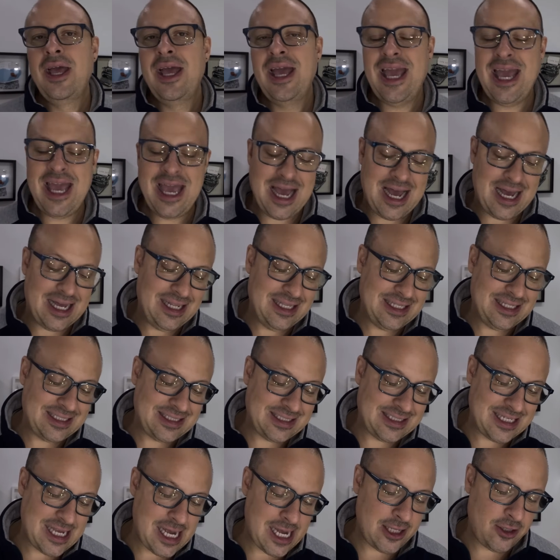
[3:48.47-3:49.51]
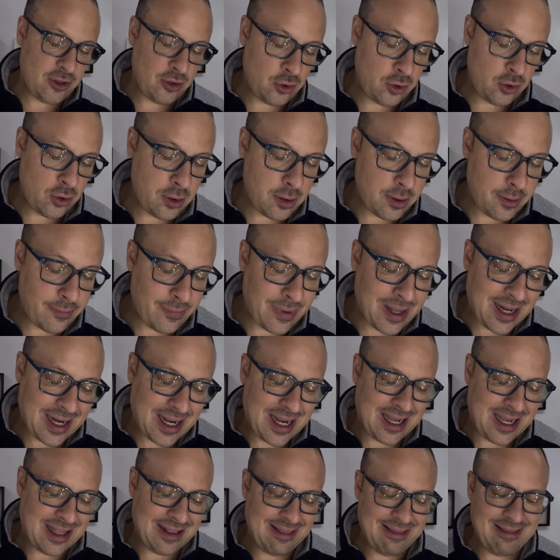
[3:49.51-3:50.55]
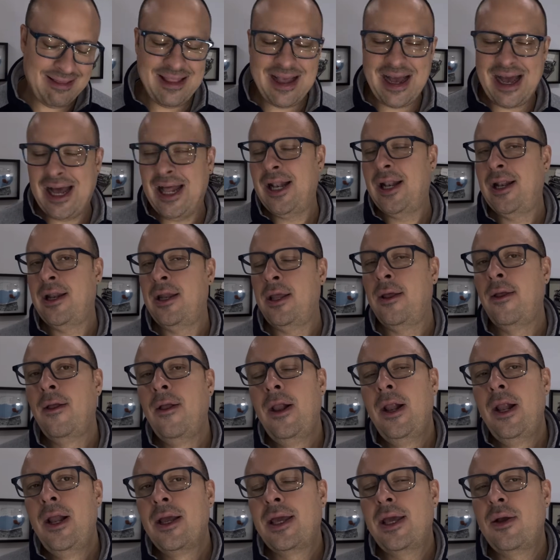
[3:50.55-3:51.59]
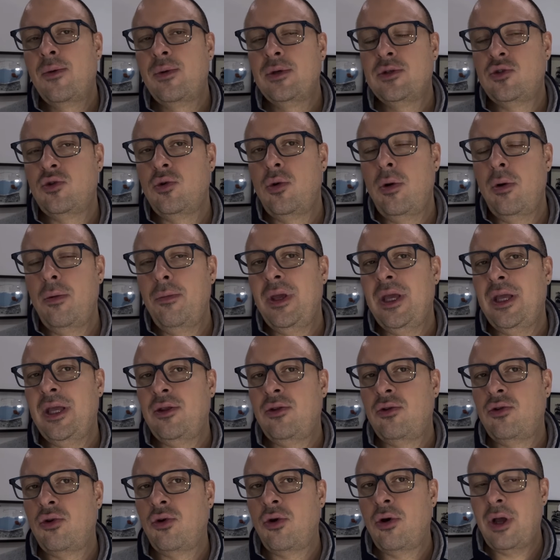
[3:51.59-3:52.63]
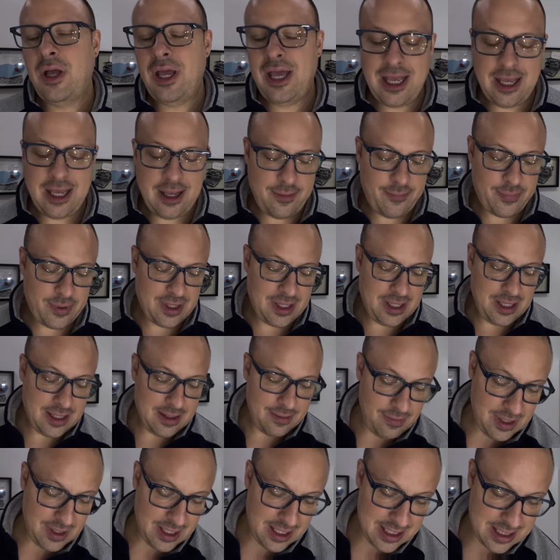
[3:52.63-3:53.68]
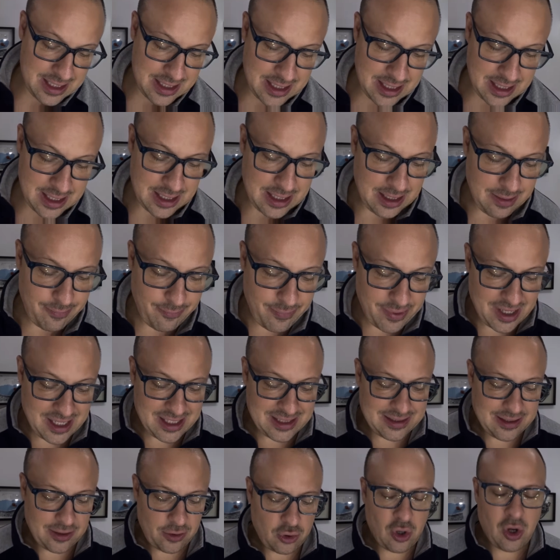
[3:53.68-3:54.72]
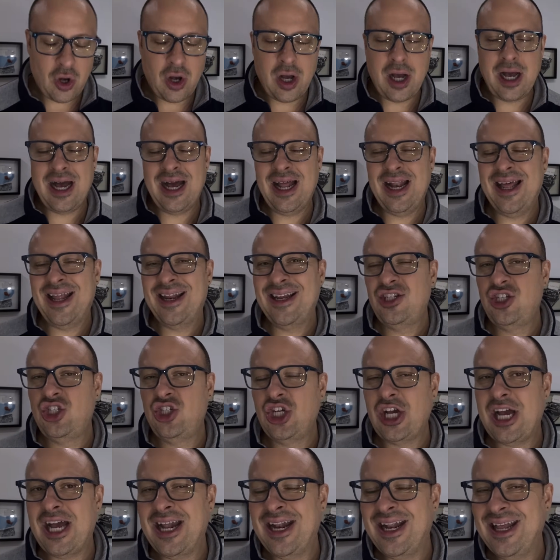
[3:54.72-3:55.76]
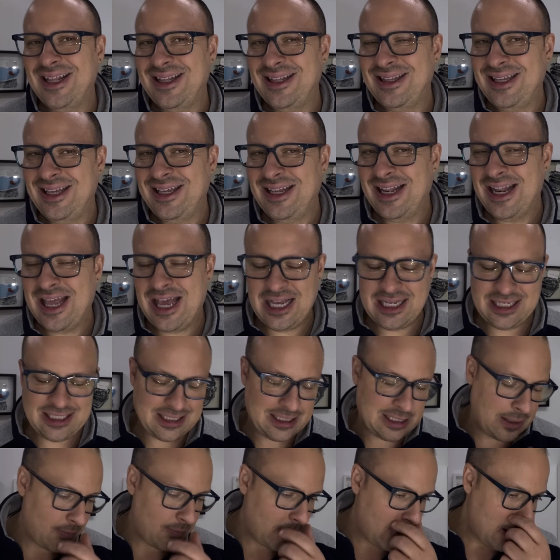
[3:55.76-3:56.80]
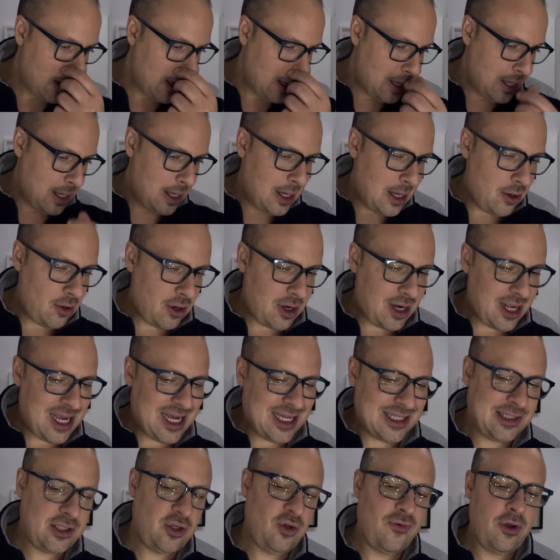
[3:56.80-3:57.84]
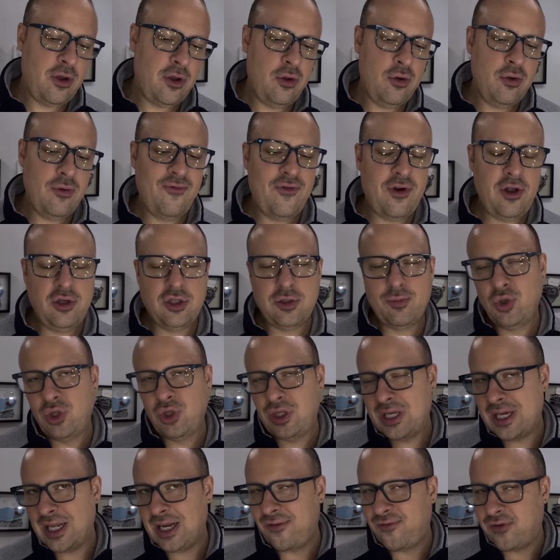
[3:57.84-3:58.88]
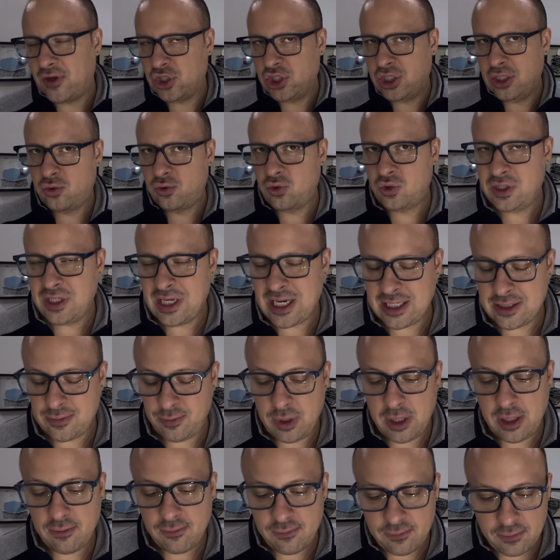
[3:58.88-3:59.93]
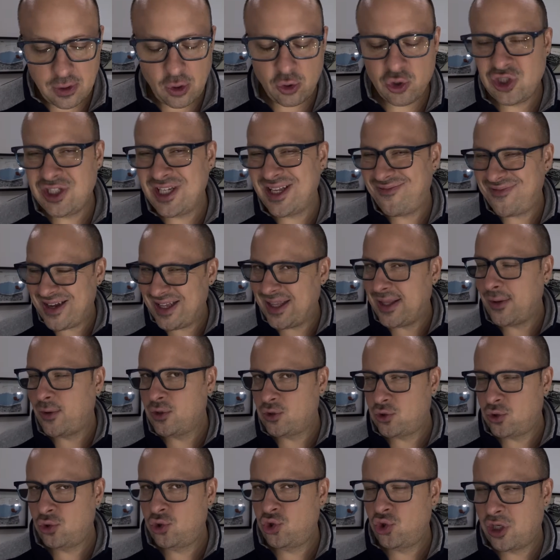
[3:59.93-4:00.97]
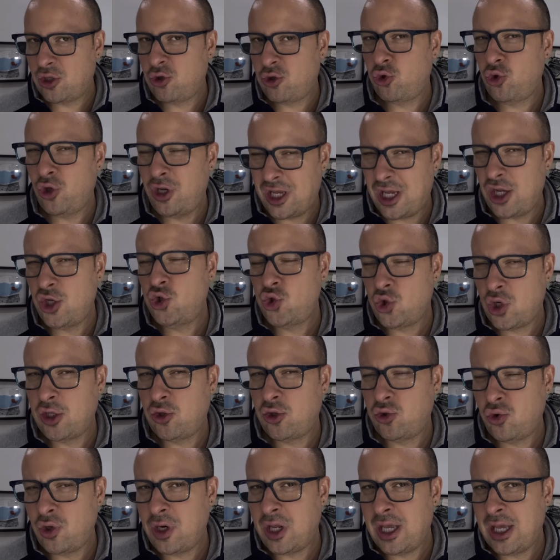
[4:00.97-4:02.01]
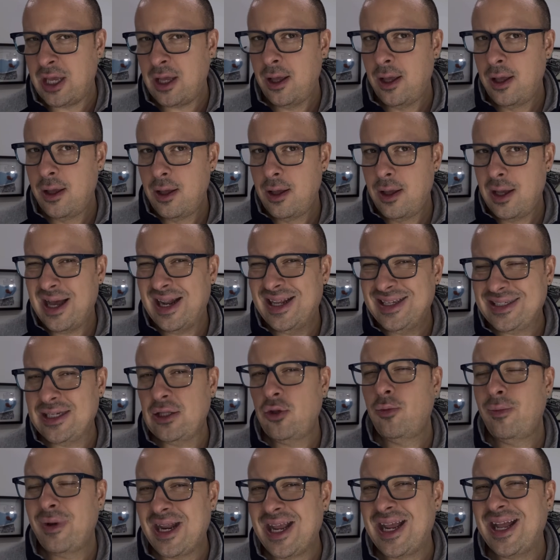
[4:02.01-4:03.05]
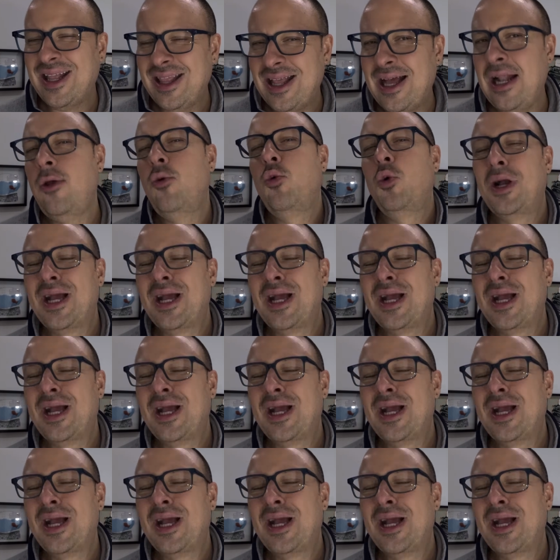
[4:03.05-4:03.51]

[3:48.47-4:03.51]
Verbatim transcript: è Alessandro Marcandalli, che in questo momento è praticamente in prestito alla Reggiana di Nesta. Allora ragazzi, io voglio, non voglio smontare i fasci entusiasmi, mm, osservate questo giocatore che giocatore è. Alessandro Marcandalli è un